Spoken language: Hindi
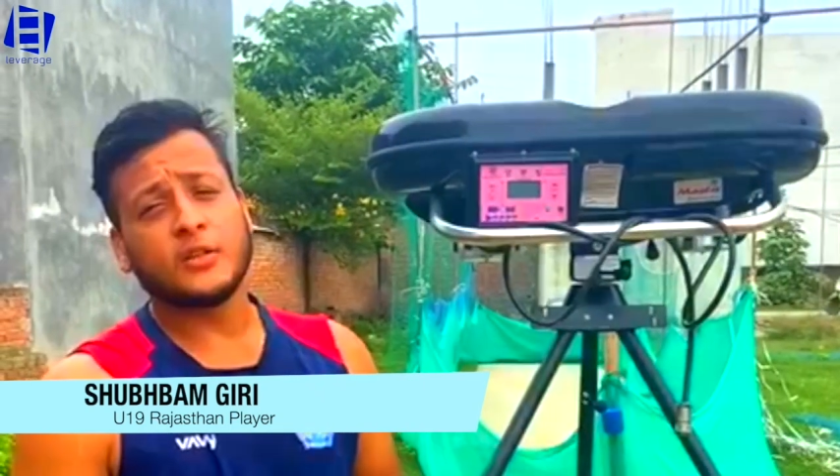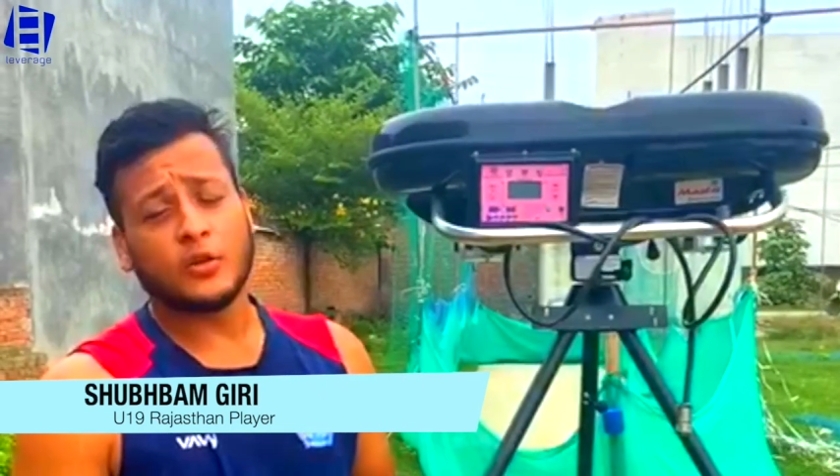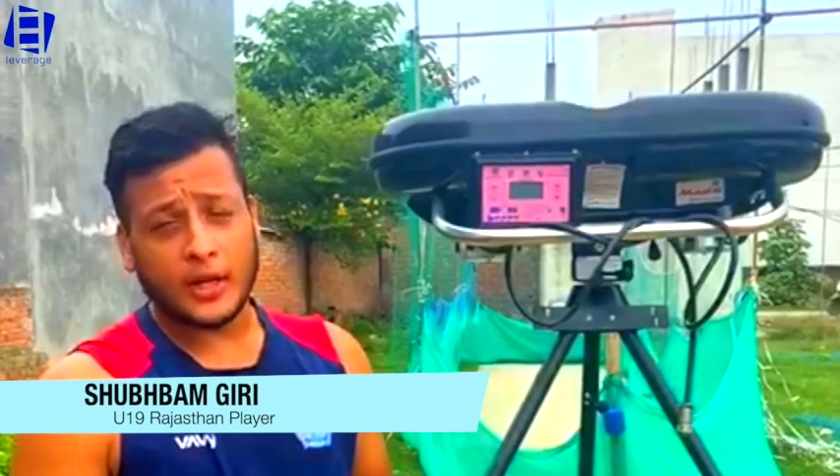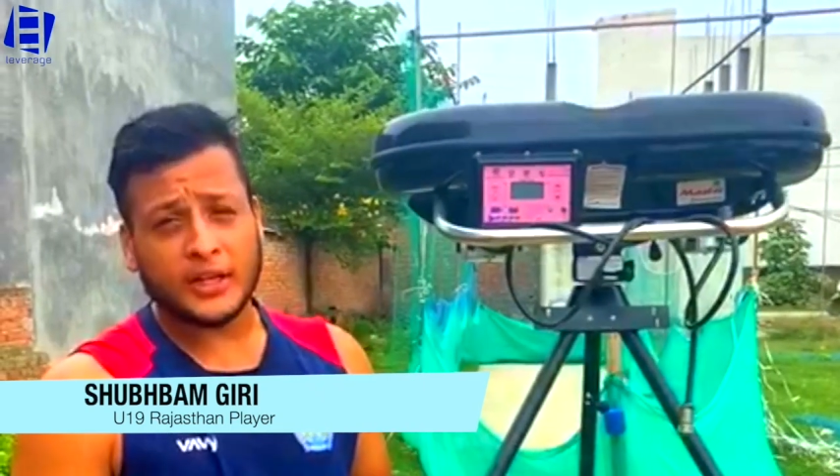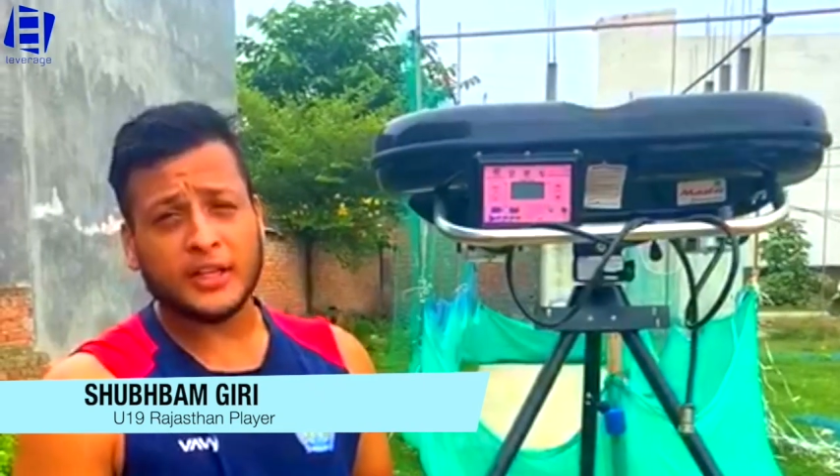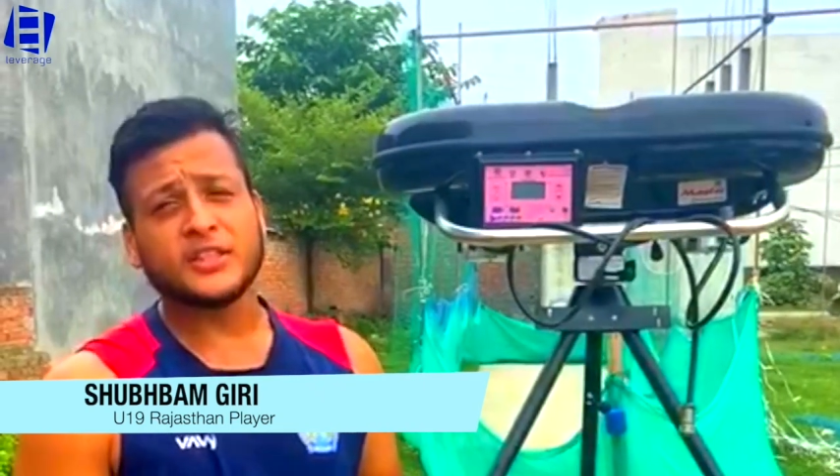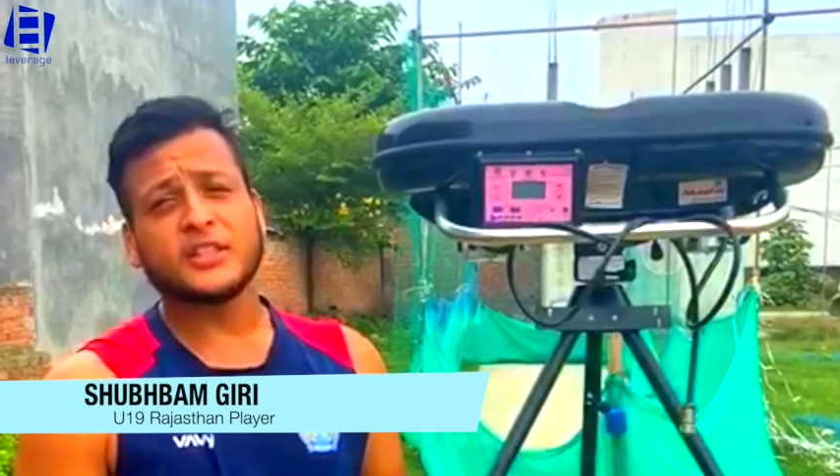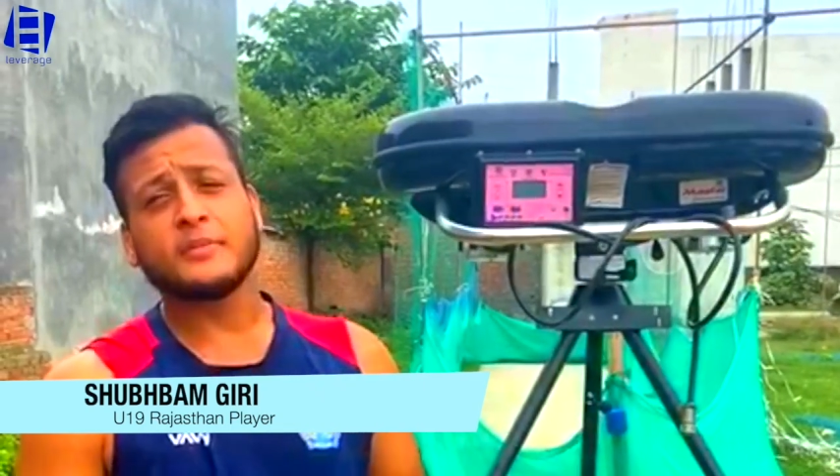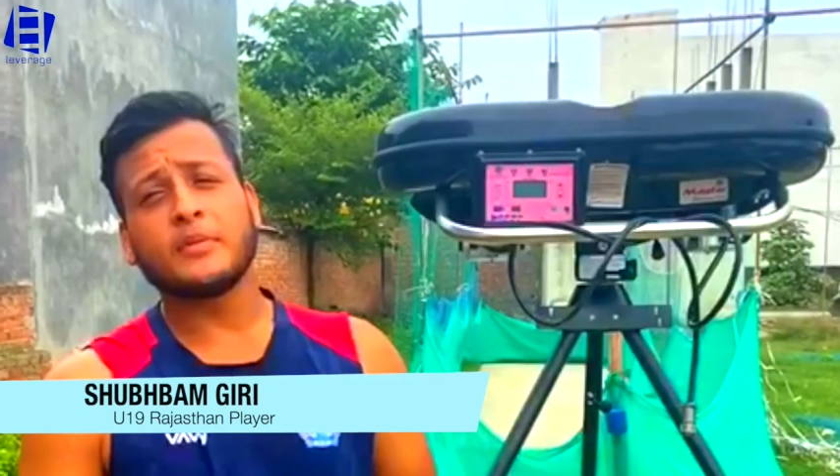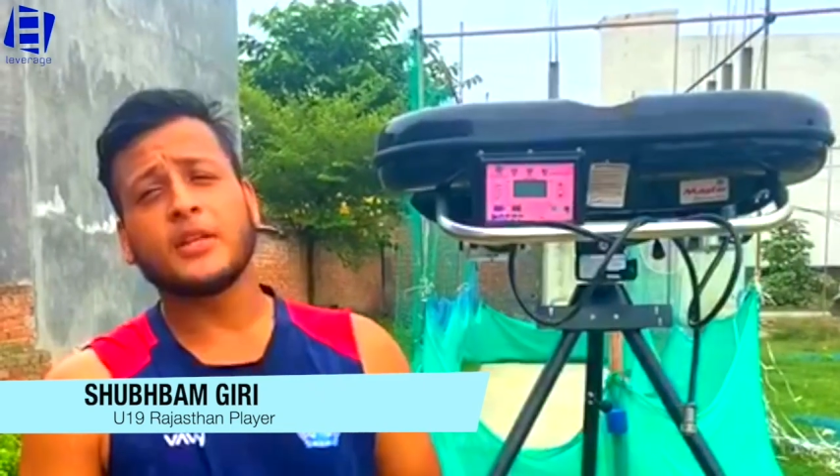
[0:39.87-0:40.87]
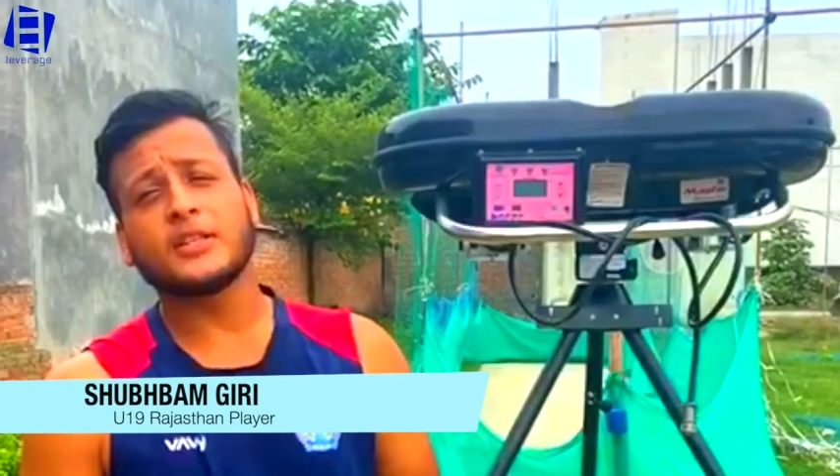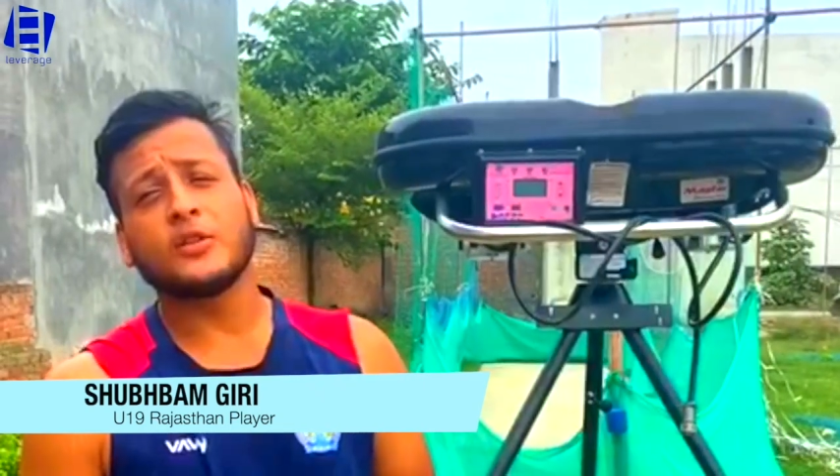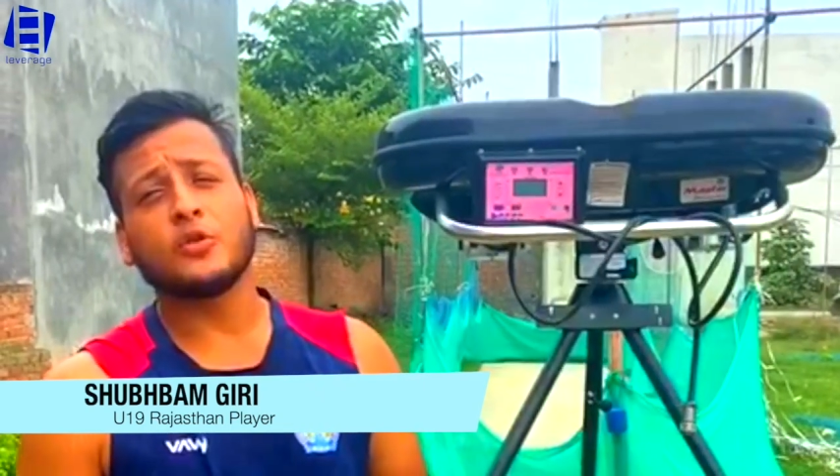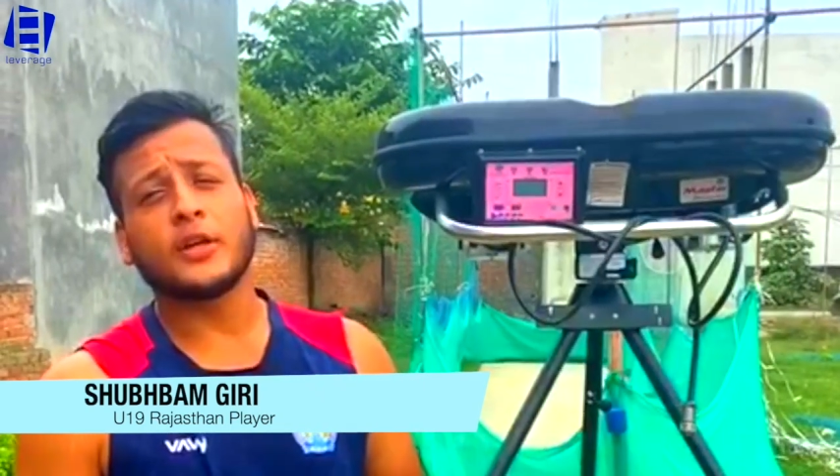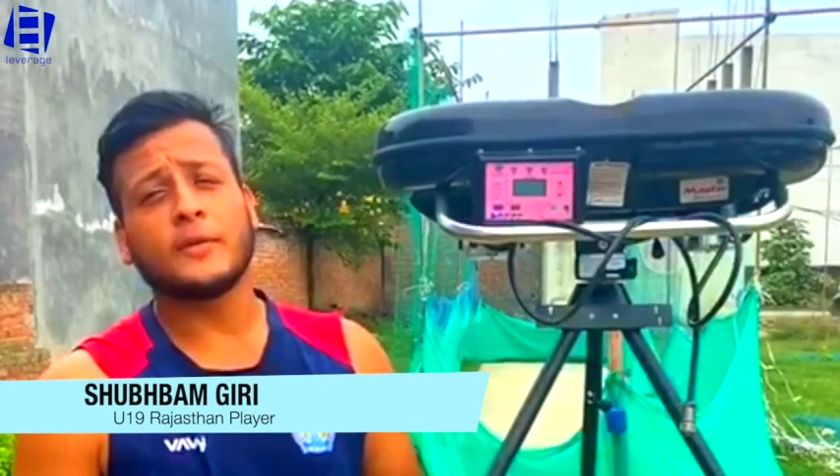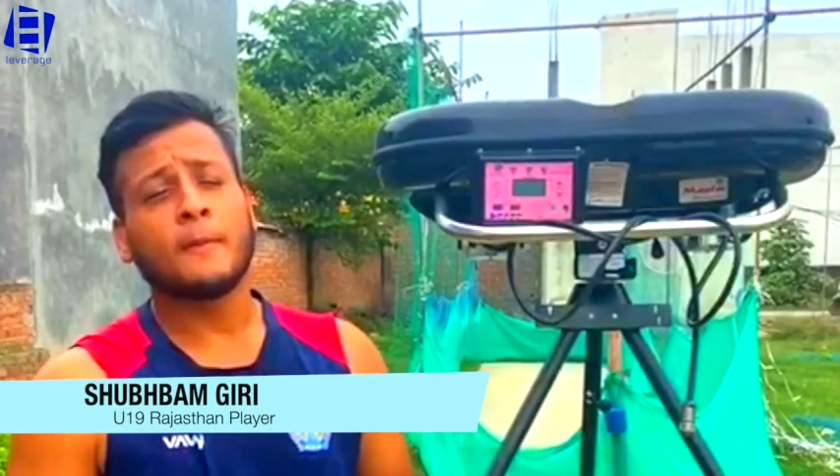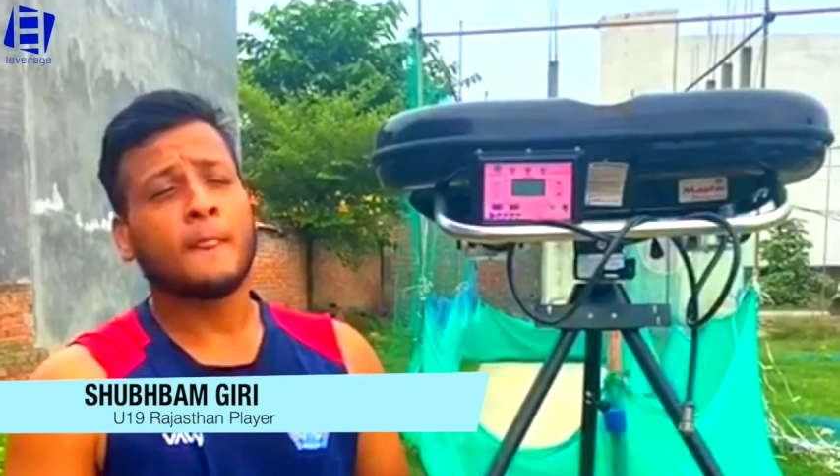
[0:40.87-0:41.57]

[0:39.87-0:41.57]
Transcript: और नाइनटीन जैसे मेरे ऐसे लोग हैं